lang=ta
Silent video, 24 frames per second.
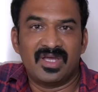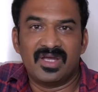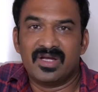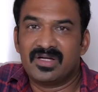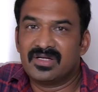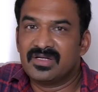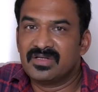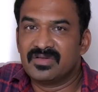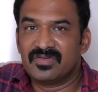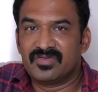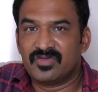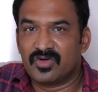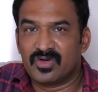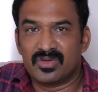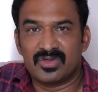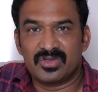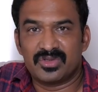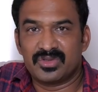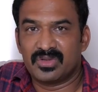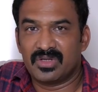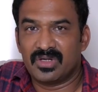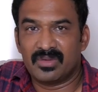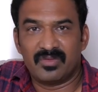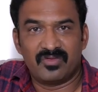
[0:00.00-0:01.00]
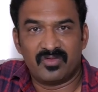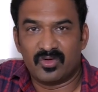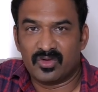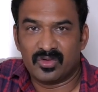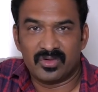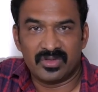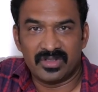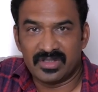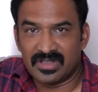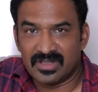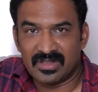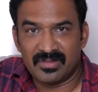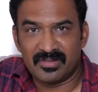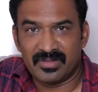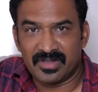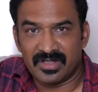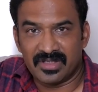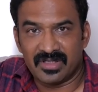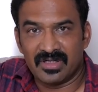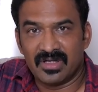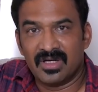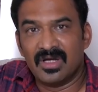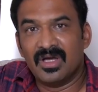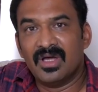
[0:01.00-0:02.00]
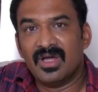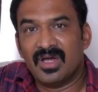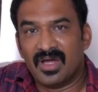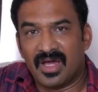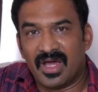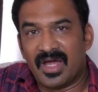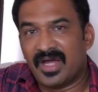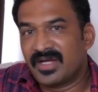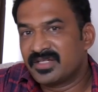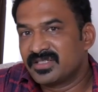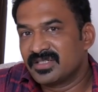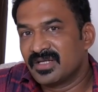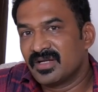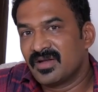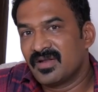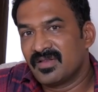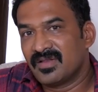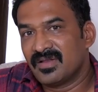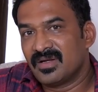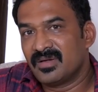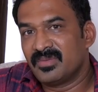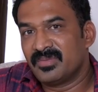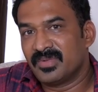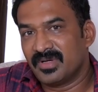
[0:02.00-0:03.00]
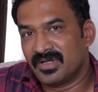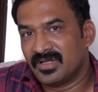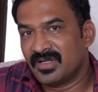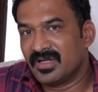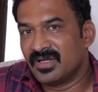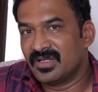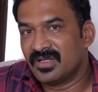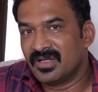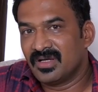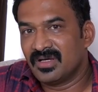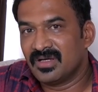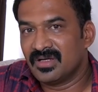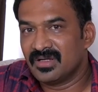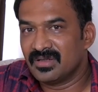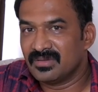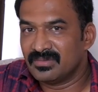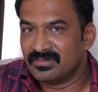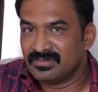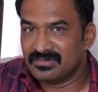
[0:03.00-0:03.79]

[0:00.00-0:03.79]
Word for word: கேட்டு ஃபோட்டோ ஷூ ஃபோட்டோ எடுக்க மாட்டேன் ஆக்ஷனில் தான் எடுப்பேன் அதால் தான்